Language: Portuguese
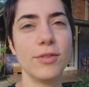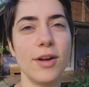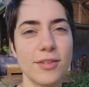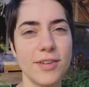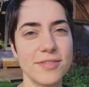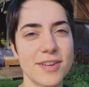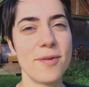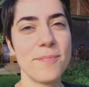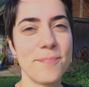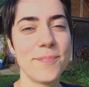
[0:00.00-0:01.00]
vlog vai
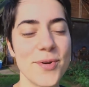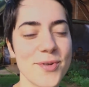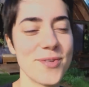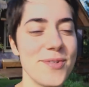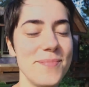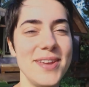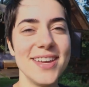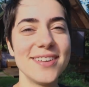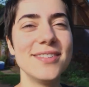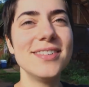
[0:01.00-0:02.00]
ficar um pouco
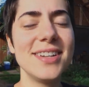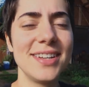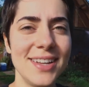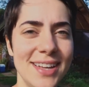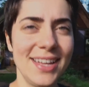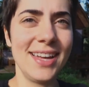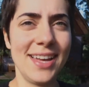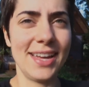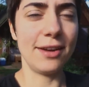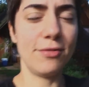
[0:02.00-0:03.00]
comigo.
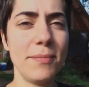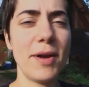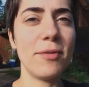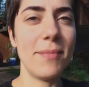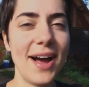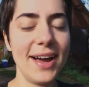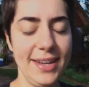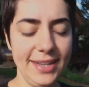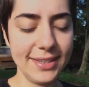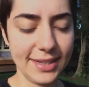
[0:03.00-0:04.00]
Eu vou me arrumar
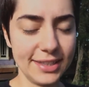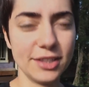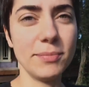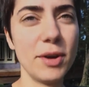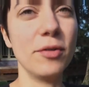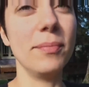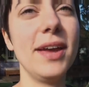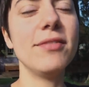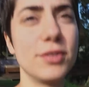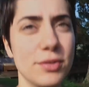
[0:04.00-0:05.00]
ainda, ainda não me
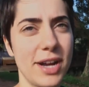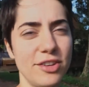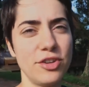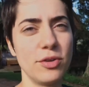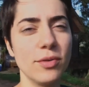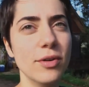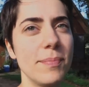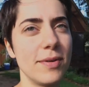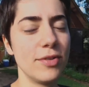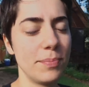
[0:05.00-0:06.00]
arrumei, vou trocar de
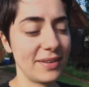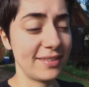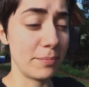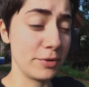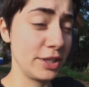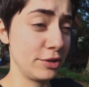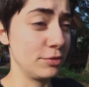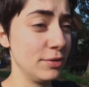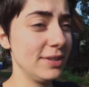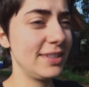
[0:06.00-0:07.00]
roupa, vou passar
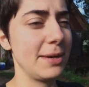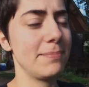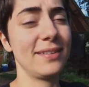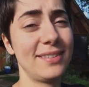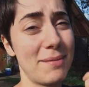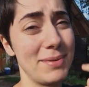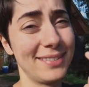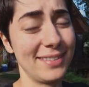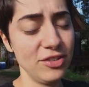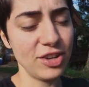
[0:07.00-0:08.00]
protetor, tem que passar
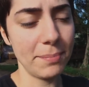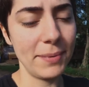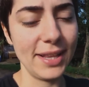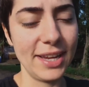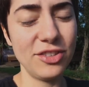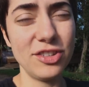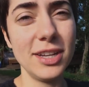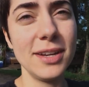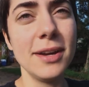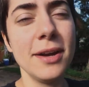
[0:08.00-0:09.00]
bastante
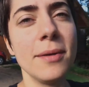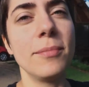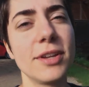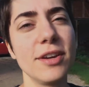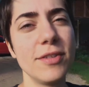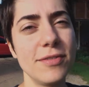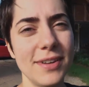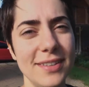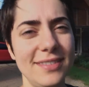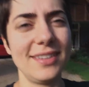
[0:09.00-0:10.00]
repelente, porque eu vou
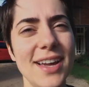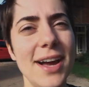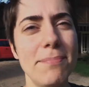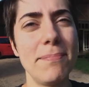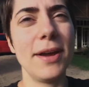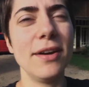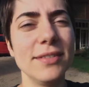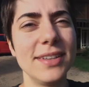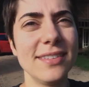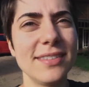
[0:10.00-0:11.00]
fazer
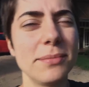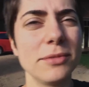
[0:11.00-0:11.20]
rapel nesta